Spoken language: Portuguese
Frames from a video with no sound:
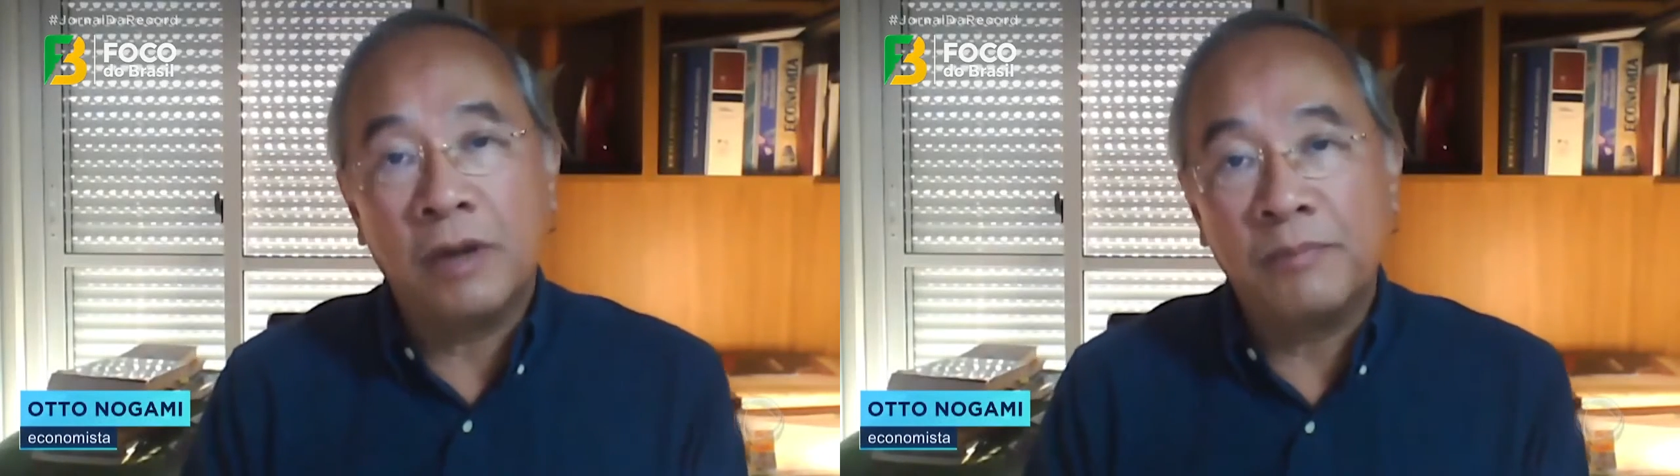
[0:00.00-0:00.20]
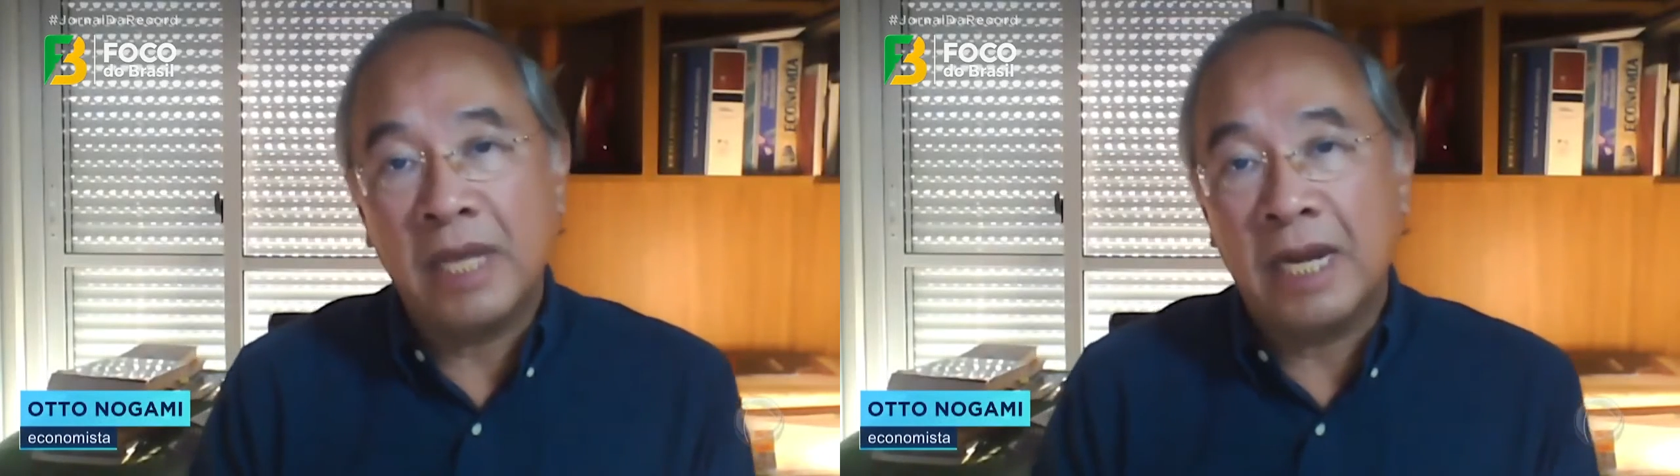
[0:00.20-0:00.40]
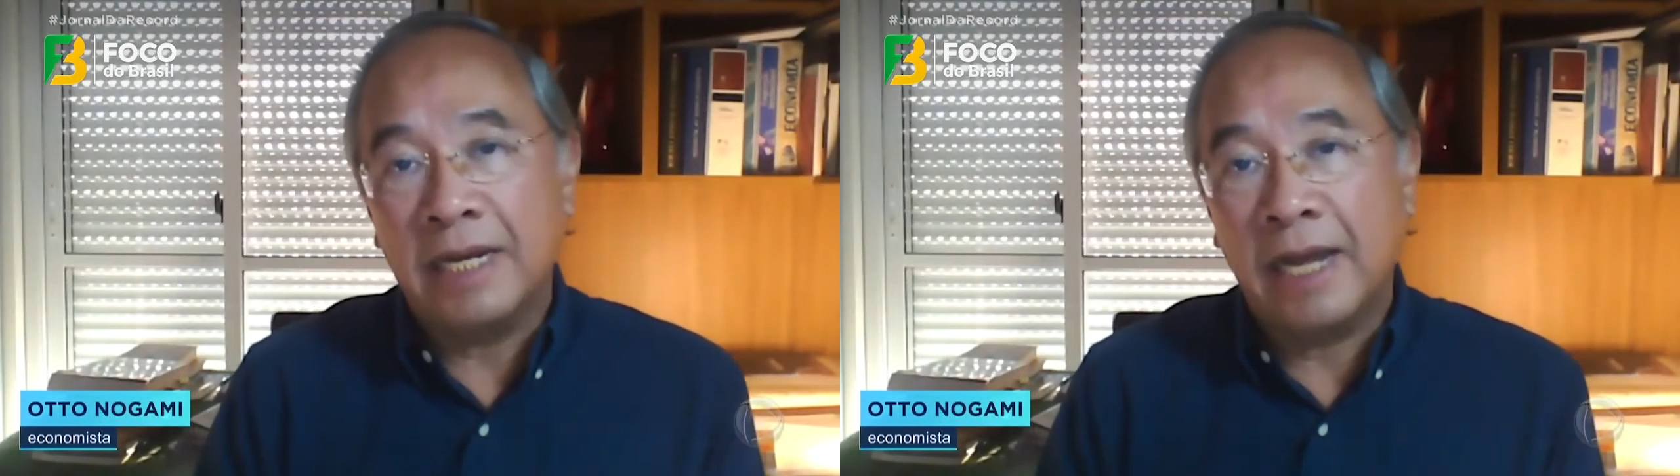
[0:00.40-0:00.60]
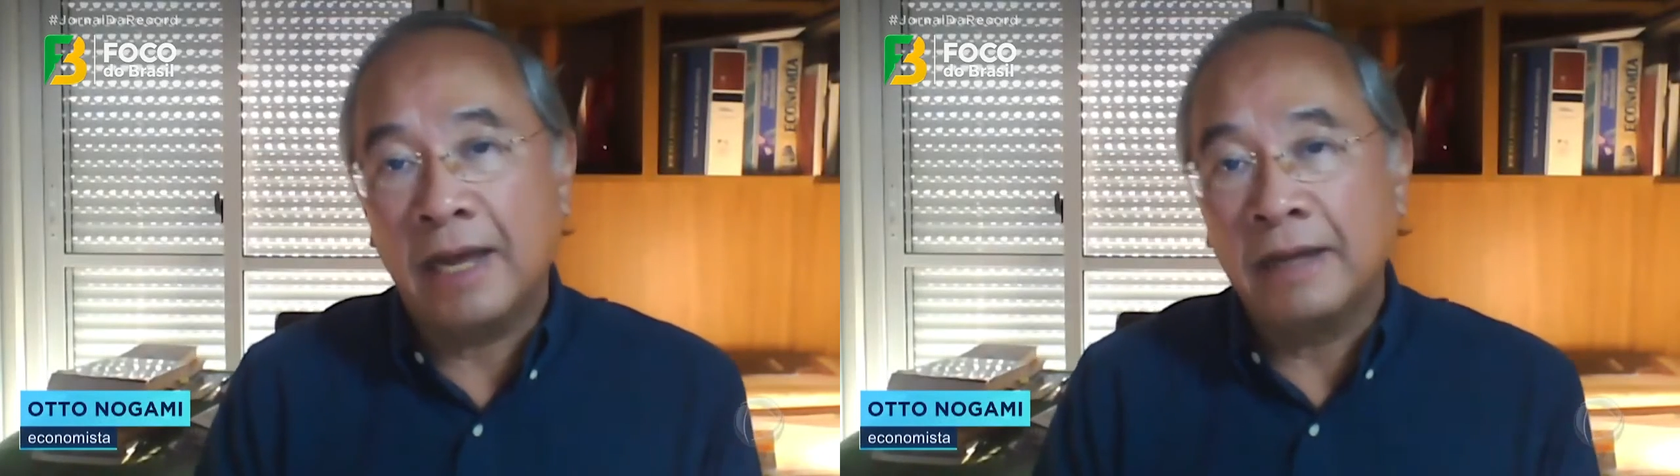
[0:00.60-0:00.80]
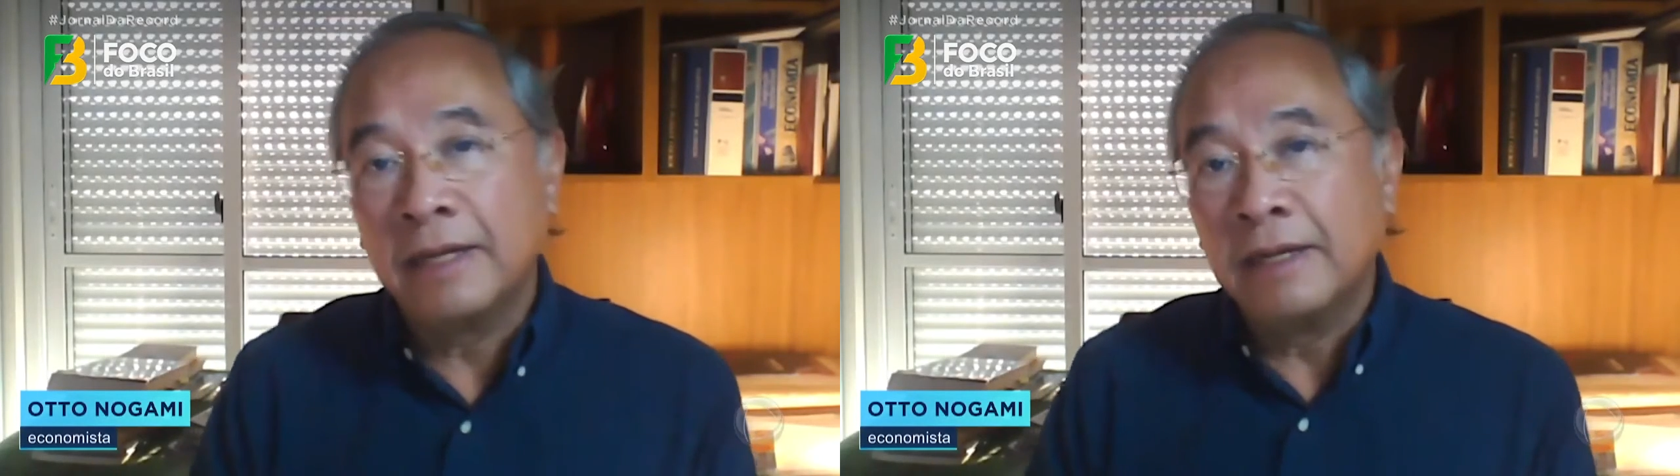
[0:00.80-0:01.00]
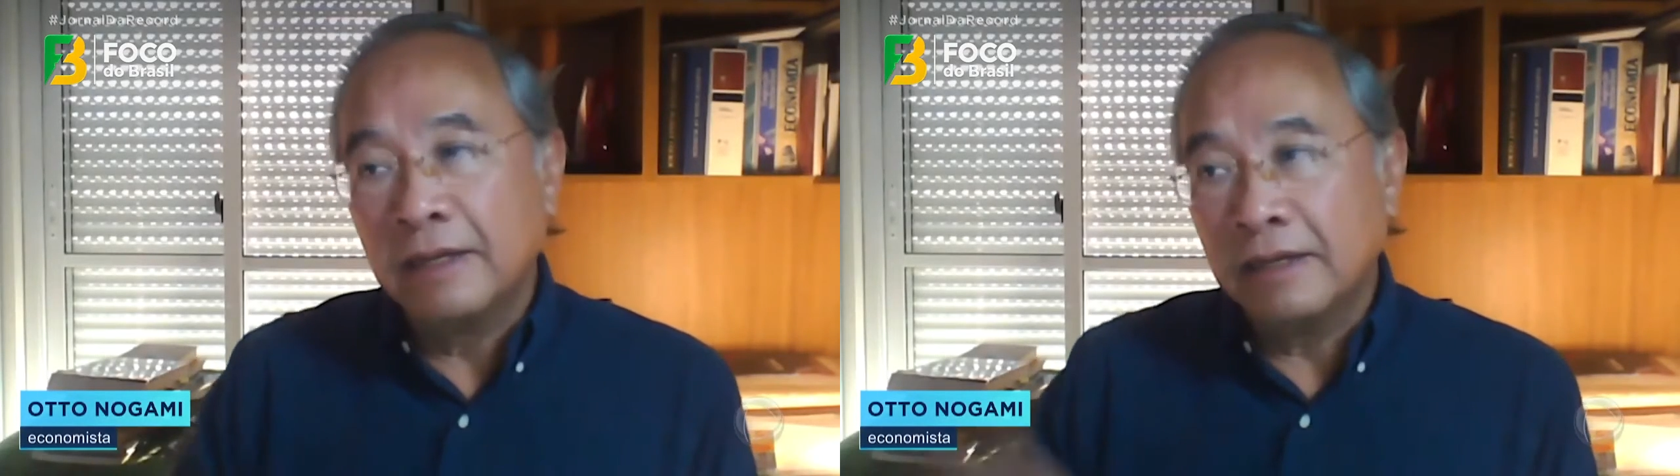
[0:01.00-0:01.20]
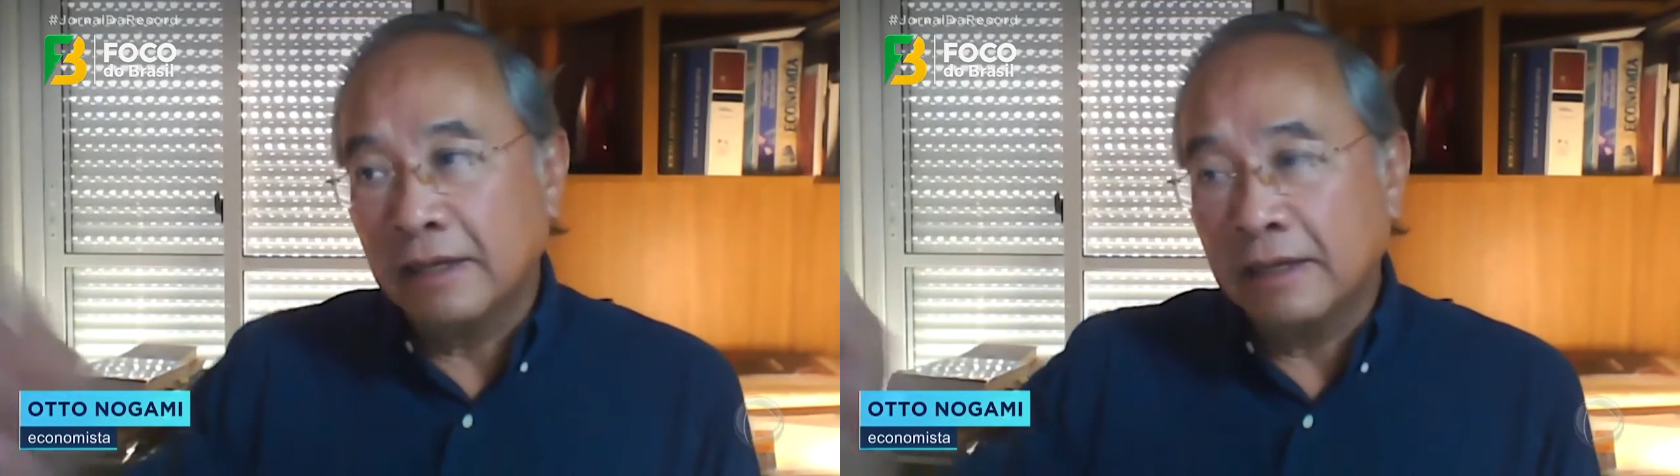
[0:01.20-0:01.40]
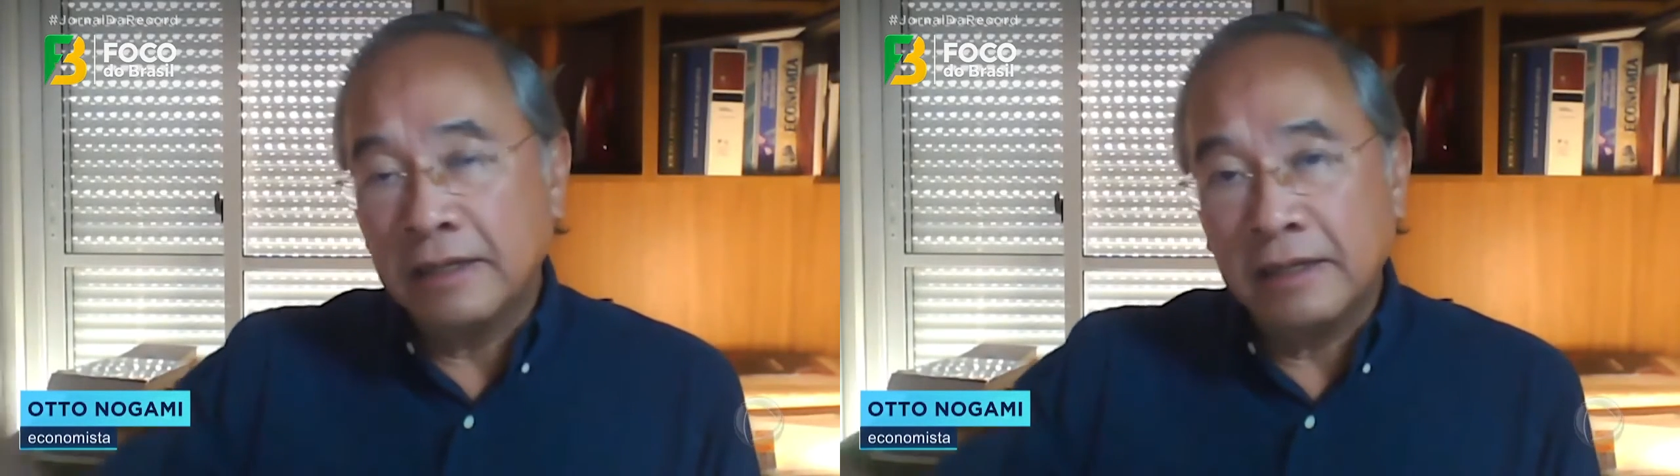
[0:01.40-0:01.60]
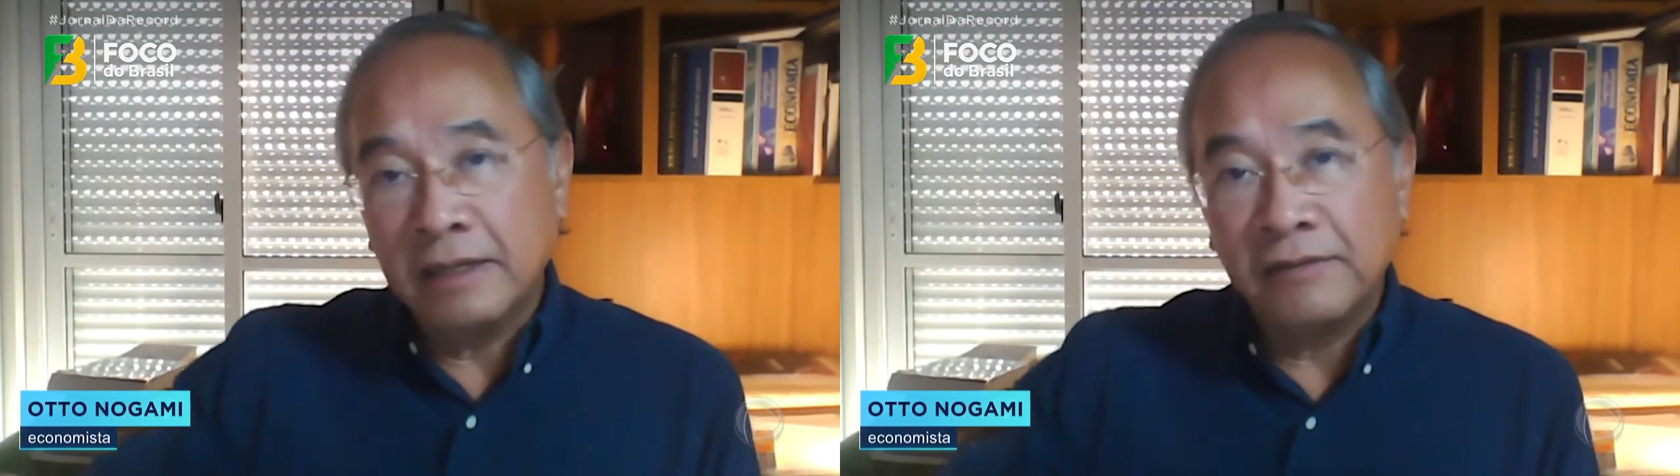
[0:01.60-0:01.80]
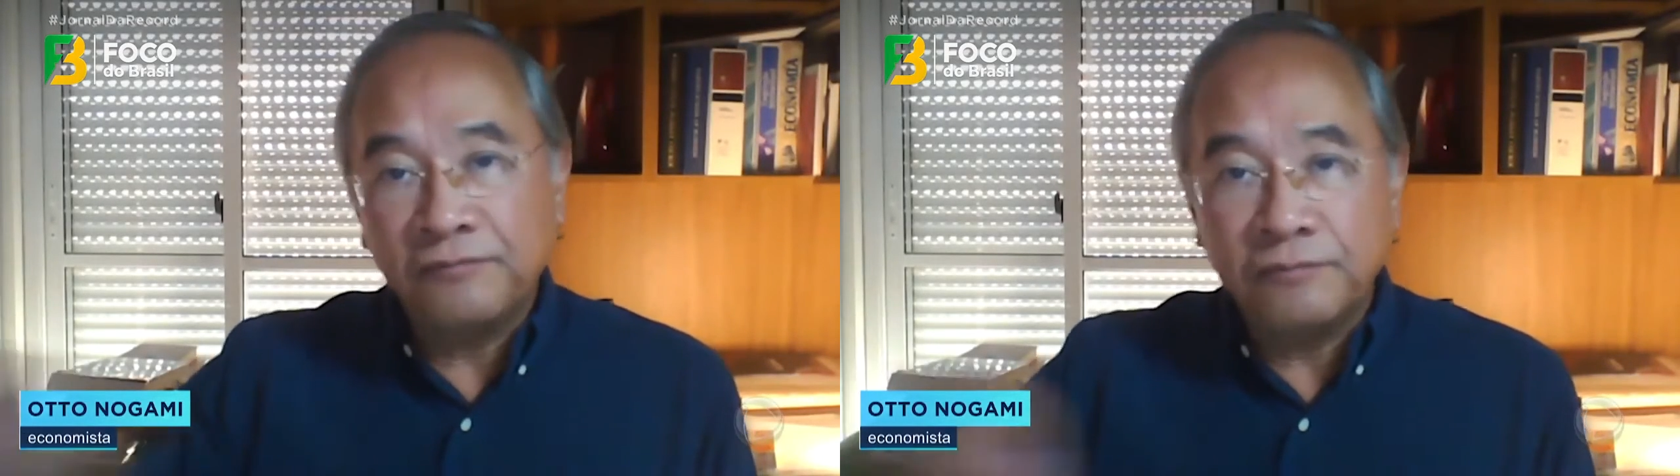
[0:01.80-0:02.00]
amealhar,
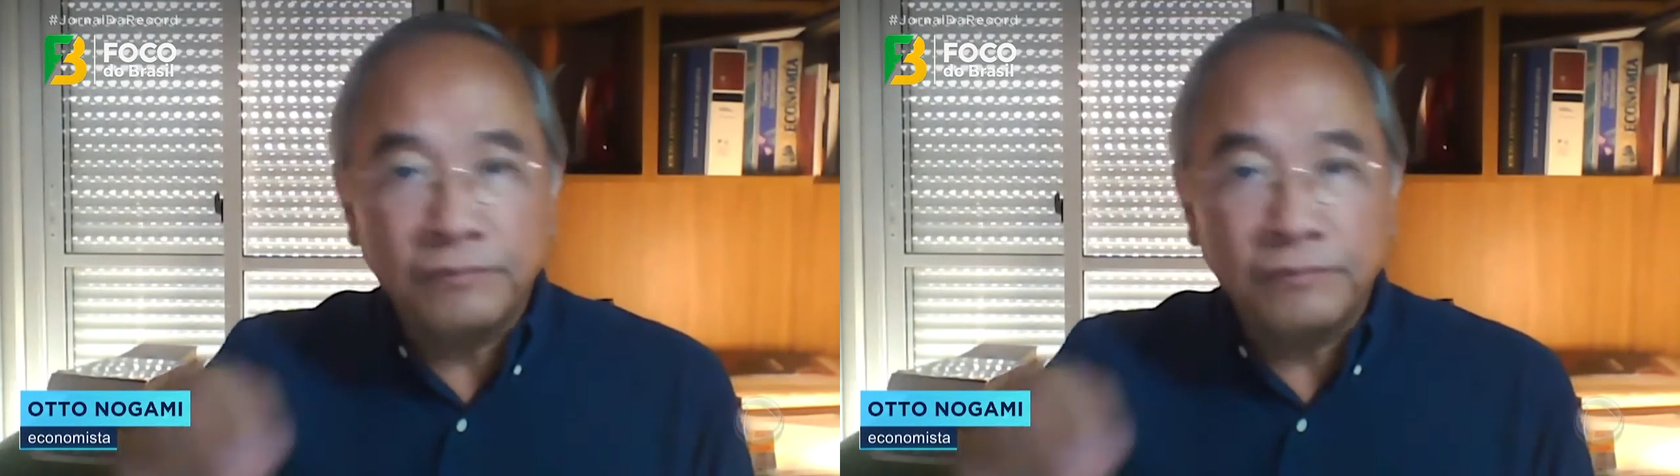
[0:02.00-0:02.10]
é,